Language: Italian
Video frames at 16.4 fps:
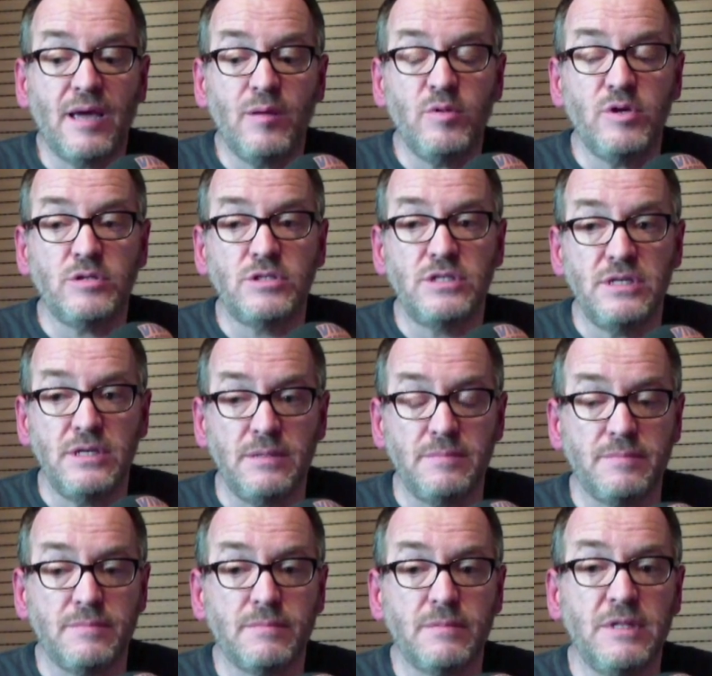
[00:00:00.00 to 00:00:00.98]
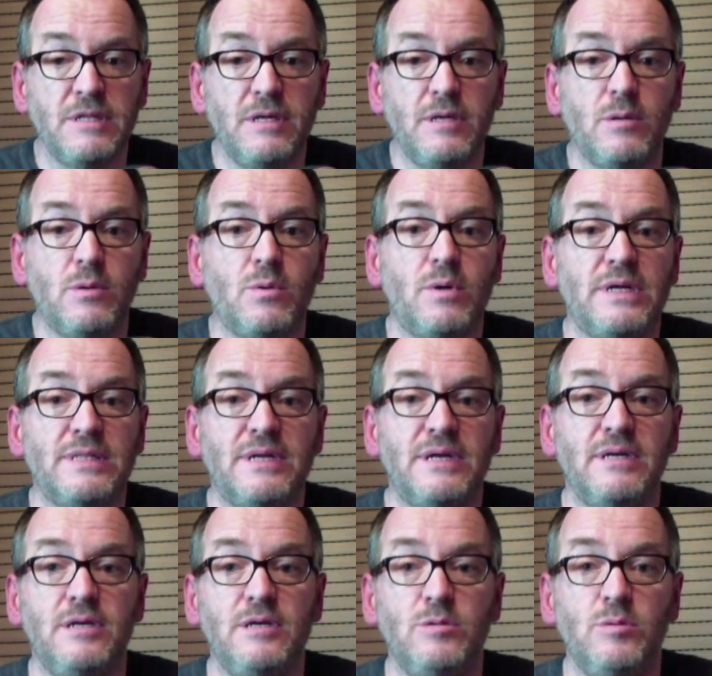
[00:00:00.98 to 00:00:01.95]
il cambio si
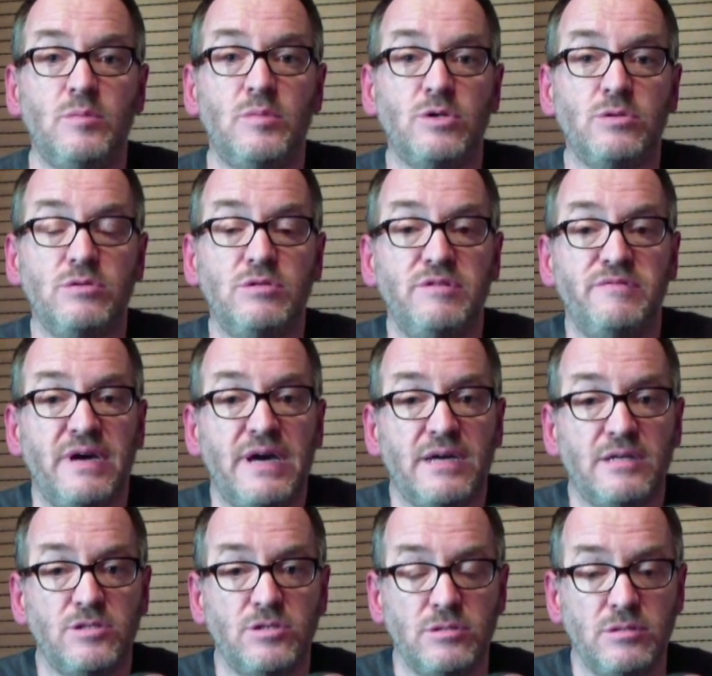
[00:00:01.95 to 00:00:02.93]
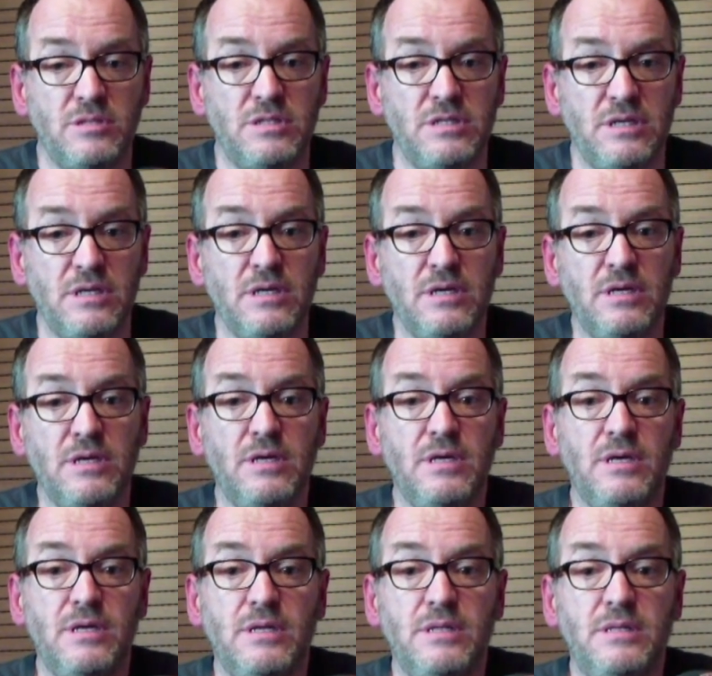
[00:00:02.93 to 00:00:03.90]
inquadra in un modo diverso di,
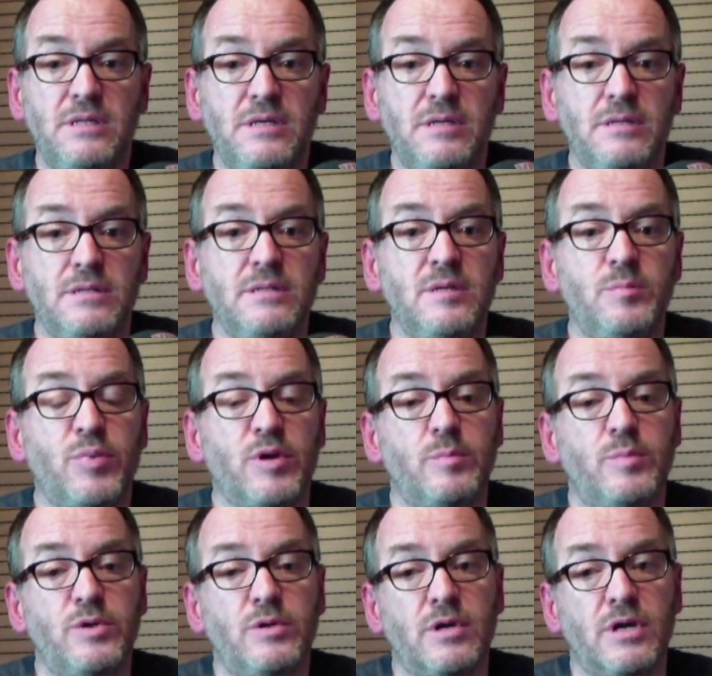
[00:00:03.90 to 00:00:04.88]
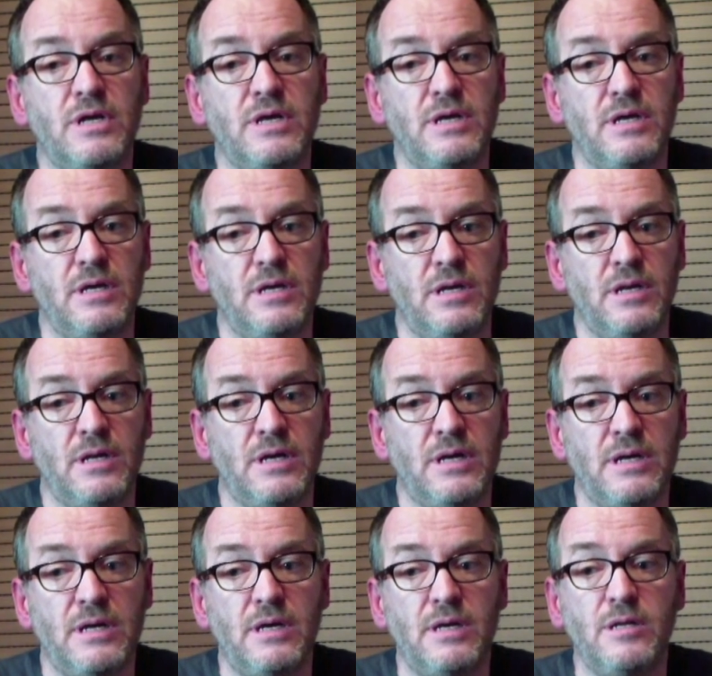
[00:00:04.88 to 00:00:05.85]
di, di proporre
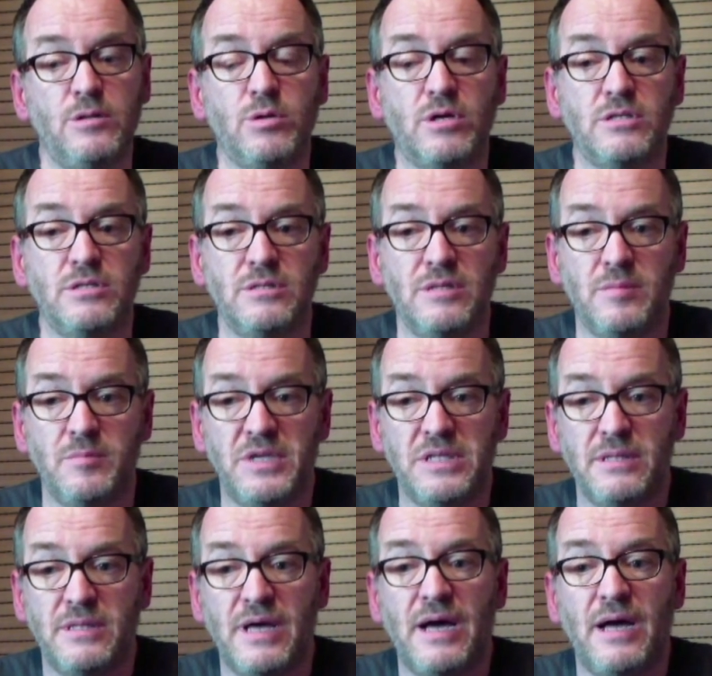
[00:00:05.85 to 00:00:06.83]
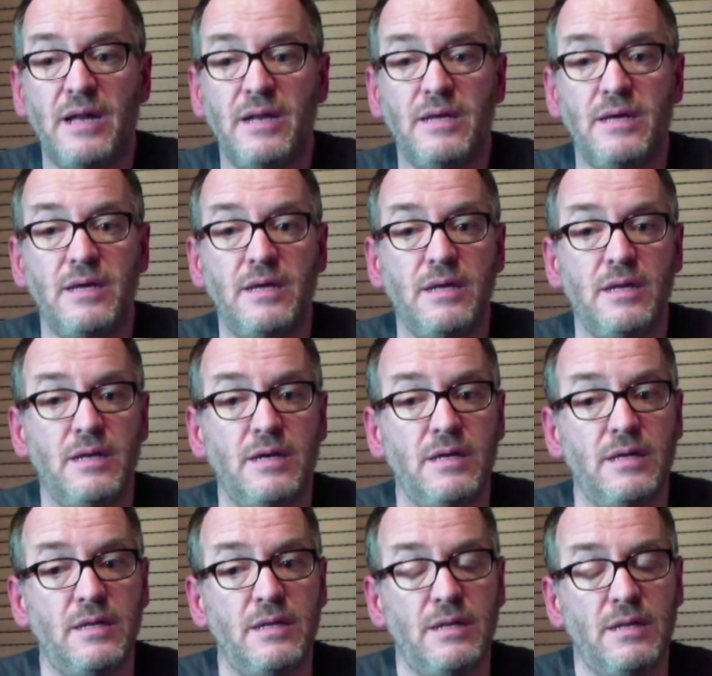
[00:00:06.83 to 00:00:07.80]
l'educazione ambientale,
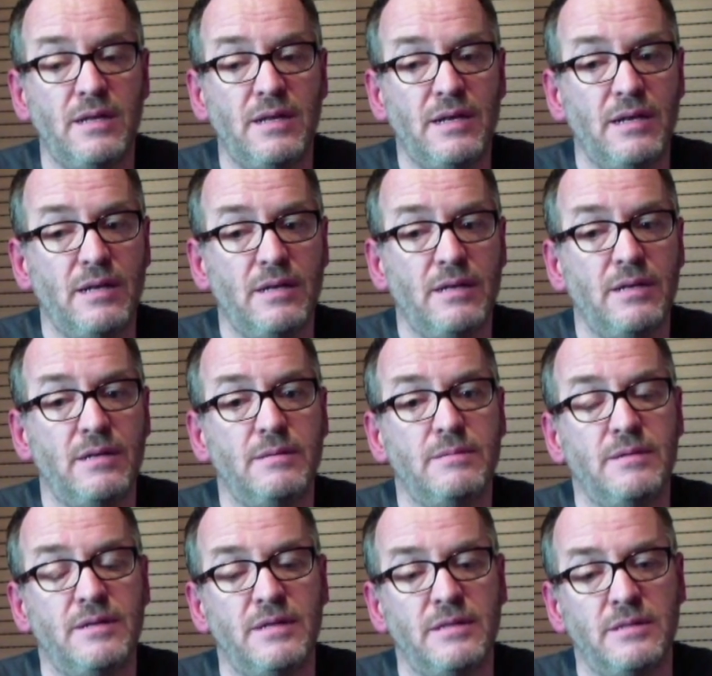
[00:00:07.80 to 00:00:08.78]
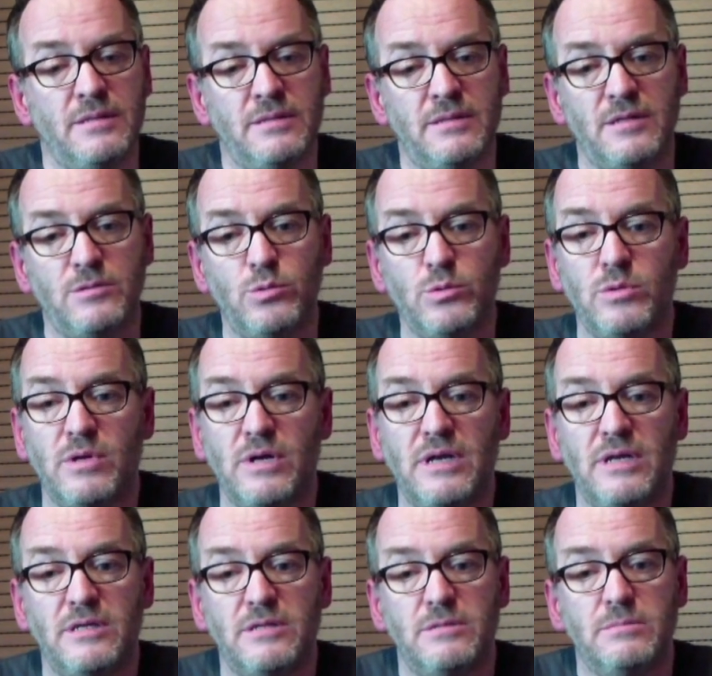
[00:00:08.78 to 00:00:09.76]
la, la, la
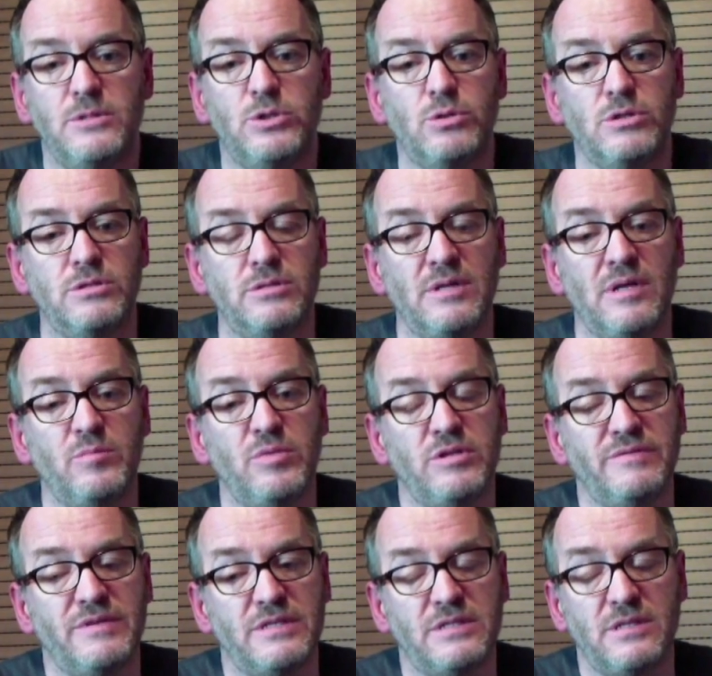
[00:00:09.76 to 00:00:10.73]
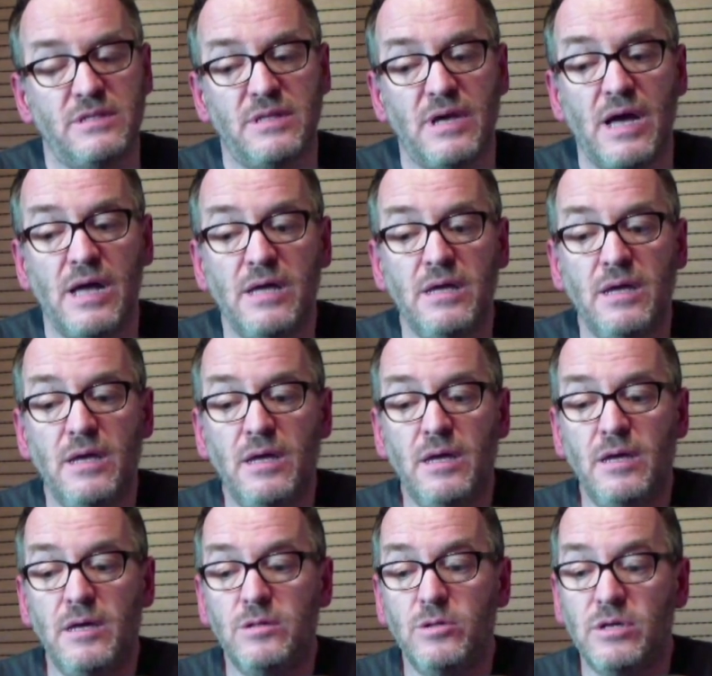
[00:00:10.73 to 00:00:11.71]
natura, l'educazione alla biodiversità.
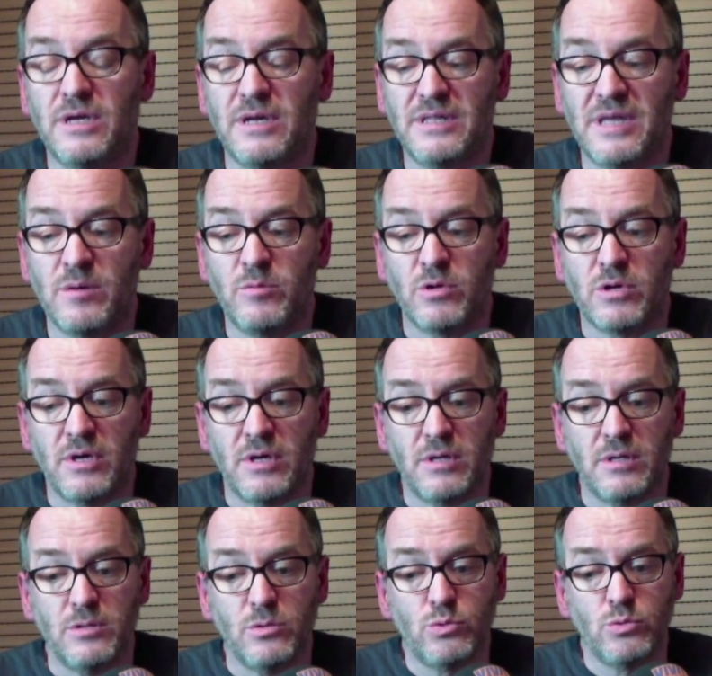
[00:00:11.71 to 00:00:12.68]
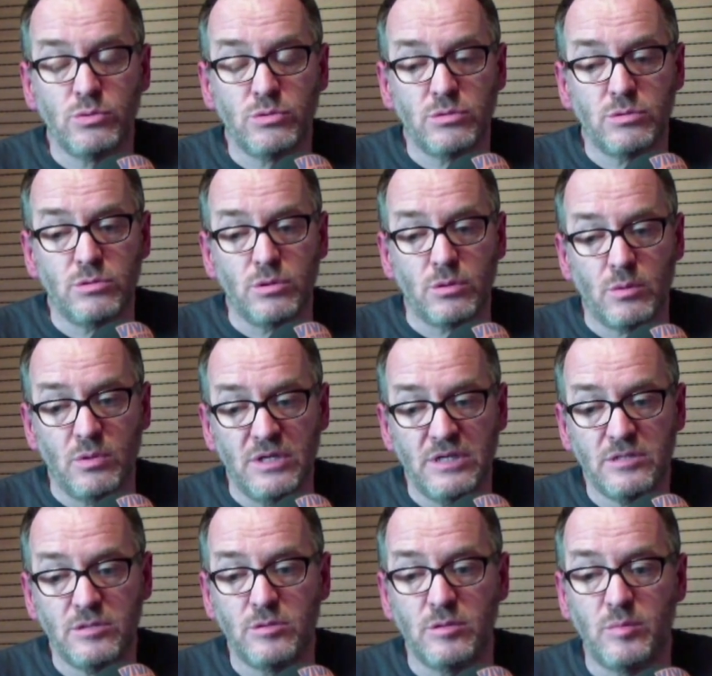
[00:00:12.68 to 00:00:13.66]
Noi crediamo che tutto
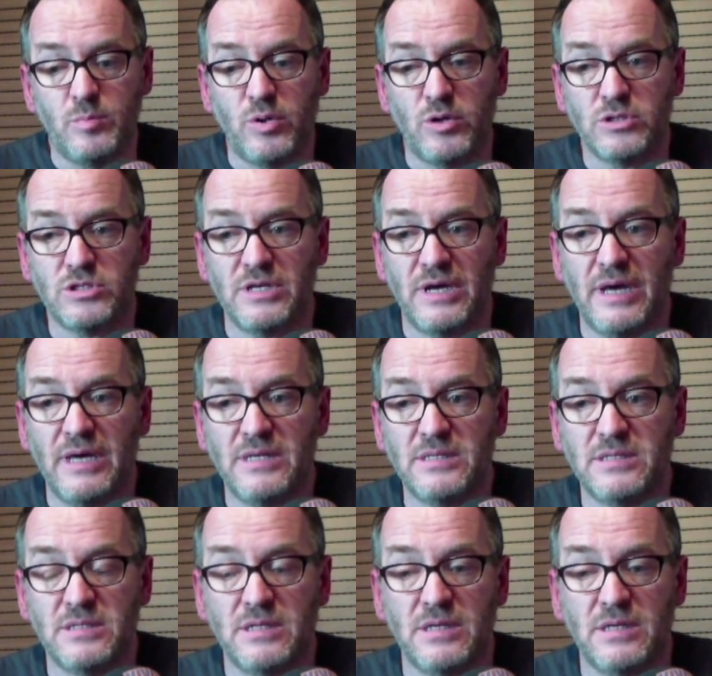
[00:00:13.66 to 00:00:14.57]
questo possa